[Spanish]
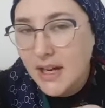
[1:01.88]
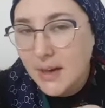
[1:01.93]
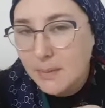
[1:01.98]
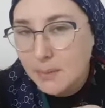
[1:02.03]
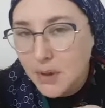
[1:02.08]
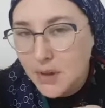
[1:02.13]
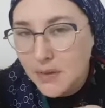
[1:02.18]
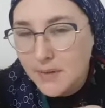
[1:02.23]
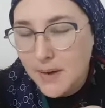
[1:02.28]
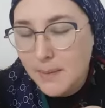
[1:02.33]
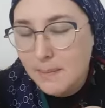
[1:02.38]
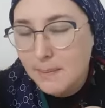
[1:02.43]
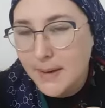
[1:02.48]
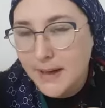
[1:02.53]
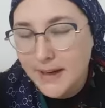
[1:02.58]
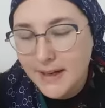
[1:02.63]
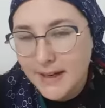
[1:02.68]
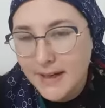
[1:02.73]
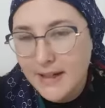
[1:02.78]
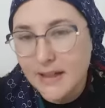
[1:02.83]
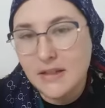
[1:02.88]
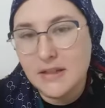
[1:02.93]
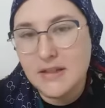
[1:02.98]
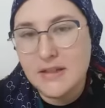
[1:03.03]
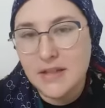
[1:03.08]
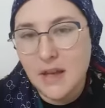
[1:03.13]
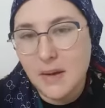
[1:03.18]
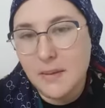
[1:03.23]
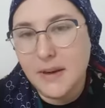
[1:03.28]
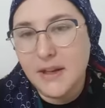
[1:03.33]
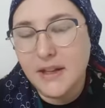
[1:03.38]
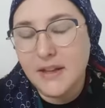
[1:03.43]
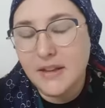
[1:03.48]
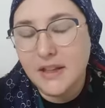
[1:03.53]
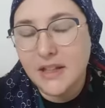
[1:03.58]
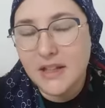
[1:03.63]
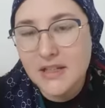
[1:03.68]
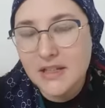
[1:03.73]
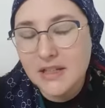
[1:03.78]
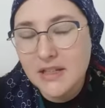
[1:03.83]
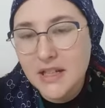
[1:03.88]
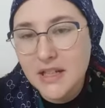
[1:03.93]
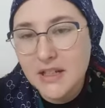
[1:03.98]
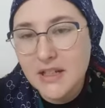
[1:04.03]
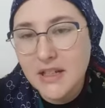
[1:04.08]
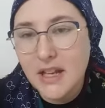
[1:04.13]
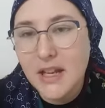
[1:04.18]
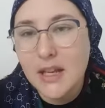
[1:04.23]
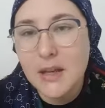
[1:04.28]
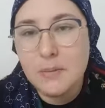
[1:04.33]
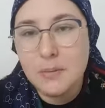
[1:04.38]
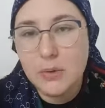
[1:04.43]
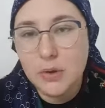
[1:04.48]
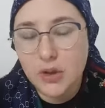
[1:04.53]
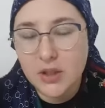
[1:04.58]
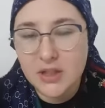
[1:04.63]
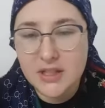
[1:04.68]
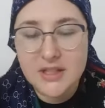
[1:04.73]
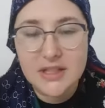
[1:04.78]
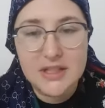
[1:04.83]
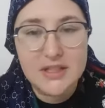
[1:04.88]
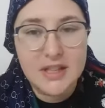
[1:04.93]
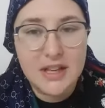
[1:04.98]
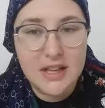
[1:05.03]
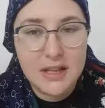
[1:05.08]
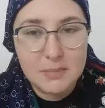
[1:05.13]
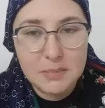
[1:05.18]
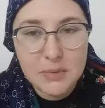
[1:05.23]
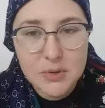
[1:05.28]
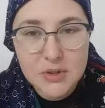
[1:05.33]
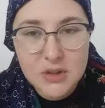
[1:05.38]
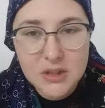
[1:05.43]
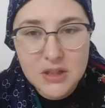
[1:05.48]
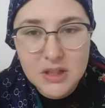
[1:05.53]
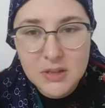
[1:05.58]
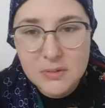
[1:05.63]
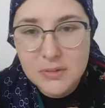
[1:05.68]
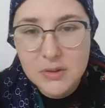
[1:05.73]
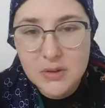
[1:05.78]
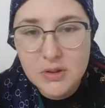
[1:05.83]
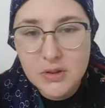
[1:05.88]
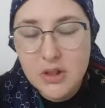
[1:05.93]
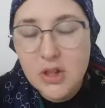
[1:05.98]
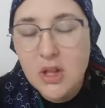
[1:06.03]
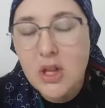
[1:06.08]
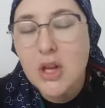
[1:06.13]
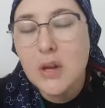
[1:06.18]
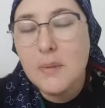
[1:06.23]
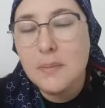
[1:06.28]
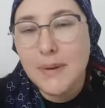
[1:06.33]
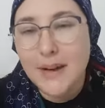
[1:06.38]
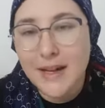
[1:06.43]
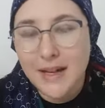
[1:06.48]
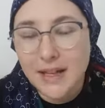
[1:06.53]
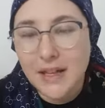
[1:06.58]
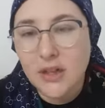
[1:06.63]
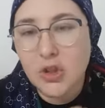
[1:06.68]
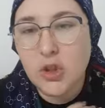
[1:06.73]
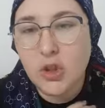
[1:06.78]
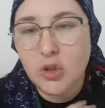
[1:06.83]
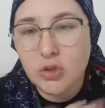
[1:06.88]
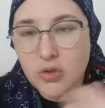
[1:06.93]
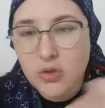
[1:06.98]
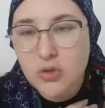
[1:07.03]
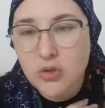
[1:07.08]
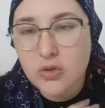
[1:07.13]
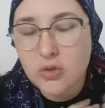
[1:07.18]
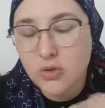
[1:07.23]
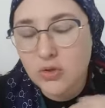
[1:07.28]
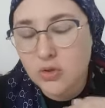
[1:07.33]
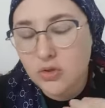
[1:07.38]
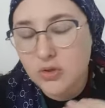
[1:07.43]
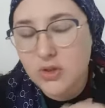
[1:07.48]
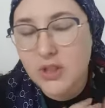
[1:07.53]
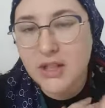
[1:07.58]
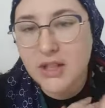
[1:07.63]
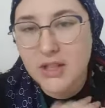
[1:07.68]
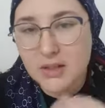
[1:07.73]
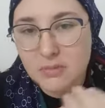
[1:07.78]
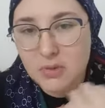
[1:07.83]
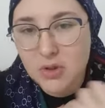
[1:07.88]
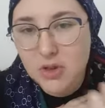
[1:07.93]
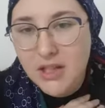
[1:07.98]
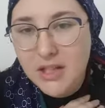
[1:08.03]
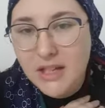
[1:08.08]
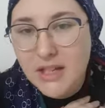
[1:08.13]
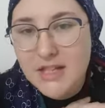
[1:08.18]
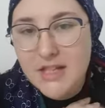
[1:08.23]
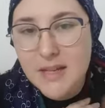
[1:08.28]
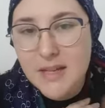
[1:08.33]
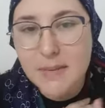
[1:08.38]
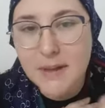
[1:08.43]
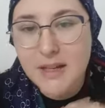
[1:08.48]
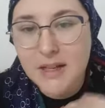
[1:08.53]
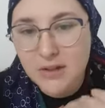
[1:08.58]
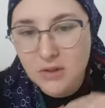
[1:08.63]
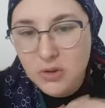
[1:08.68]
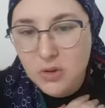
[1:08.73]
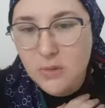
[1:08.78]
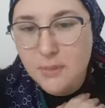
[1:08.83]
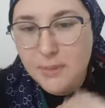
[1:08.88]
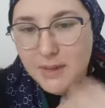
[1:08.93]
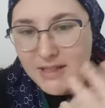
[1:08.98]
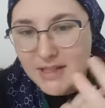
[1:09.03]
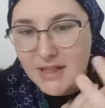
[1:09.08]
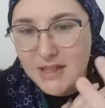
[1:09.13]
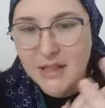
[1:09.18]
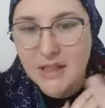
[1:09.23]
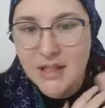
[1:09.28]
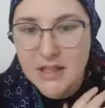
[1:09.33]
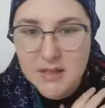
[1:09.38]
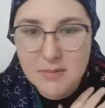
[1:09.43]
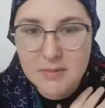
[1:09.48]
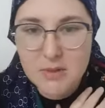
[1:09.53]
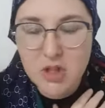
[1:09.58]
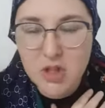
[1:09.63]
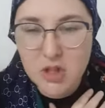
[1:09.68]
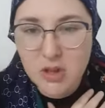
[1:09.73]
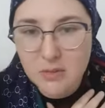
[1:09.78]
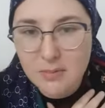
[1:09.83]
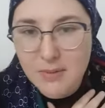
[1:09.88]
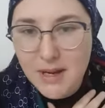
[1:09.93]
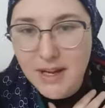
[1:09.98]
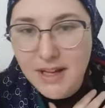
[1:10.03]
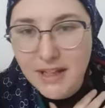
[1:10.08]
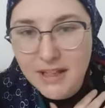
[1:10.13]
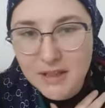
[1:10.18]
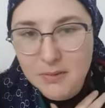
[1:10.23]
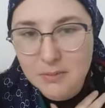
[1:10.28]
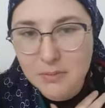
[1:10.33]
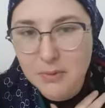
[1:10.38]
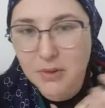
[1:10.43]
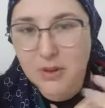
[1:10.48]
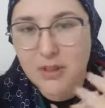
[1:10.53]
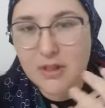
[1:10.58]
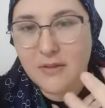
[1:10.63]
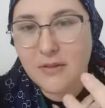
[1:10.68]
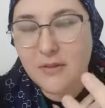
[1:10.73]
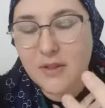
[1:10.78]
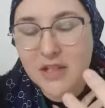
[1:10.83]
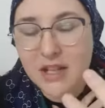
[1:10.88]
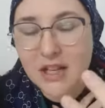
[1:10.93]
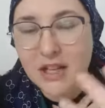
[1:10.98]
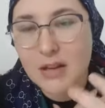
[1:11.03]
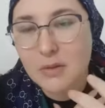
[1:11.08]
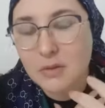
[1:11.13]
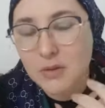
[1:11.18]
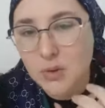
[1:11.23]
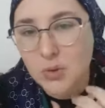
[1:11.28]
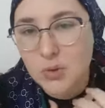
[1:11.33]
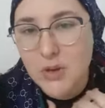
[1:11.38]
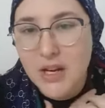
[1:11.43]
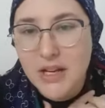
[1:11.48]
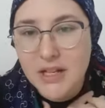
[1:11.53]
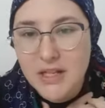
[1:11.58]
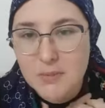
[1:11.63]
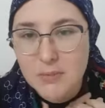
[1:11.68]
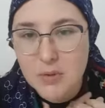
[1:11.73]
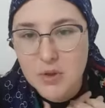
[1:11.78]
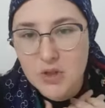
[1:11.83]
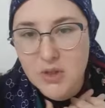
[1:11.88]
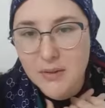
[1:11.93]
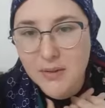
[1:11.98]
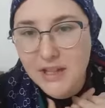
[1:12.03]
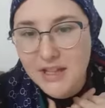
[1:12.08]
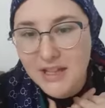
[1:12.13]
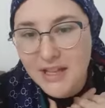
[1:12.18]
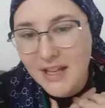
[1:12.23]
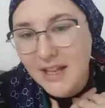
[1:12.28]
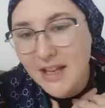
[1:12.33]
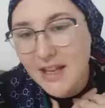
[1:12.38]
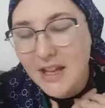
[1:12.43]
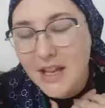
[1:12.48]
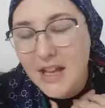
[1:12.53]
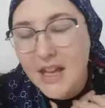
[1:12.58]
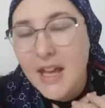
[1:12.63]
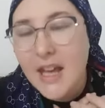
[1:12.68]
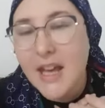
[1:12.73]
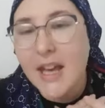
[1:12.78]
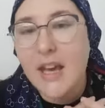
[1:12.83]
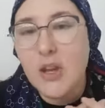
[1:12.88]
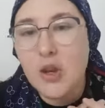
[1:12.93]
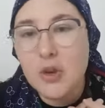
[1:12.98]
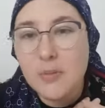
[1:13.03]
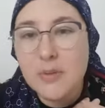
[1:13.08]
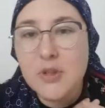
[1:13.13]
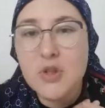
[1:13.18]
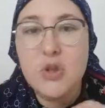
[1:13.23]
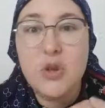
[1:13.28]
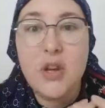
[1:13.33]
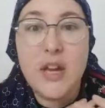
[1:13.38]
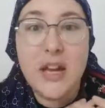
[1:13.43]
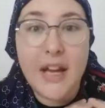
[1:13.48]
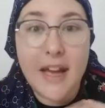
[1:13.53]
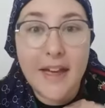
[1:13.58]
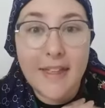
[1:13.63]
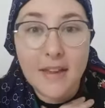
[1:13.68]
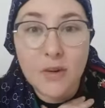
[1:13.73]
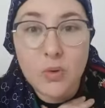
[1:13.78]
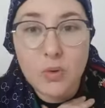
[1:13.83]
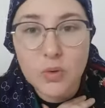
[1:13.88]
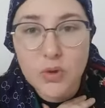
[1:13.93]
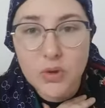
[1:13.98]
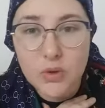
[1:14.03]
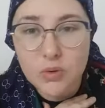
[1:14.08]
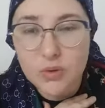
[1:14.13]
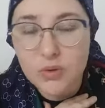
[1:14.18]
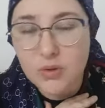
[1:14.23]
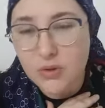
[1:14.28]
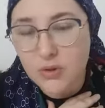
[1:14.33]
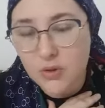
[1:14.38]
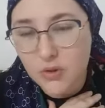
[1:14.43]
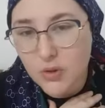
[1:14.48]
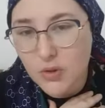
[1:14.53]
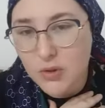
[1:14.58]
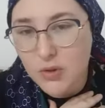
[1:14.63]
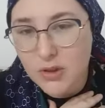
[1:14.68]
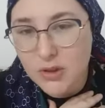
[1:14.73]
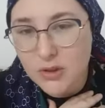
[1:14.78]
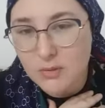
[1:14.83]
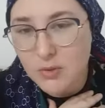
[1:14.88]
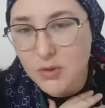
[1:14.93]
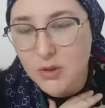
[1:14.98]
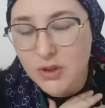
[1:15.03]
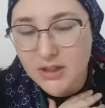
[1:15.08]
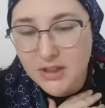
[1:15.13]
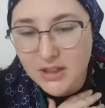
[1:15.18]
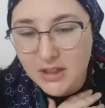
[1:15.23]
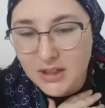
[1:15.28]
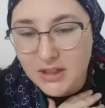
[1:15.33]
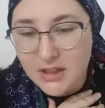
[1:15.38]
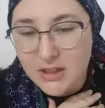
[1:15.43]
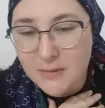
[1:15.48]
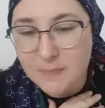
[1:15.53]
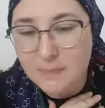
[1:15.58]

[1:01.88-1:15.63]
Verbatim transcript: la prueba para saber de qué se trata y porque si sale positivo, para que todos no saliéramos de la casa para no pasar Hasbe Shalom a alguien, porque al fin y al cabo es una responsabilidad que yo pienso que cada uno y uno de nosotros tenemos que tener.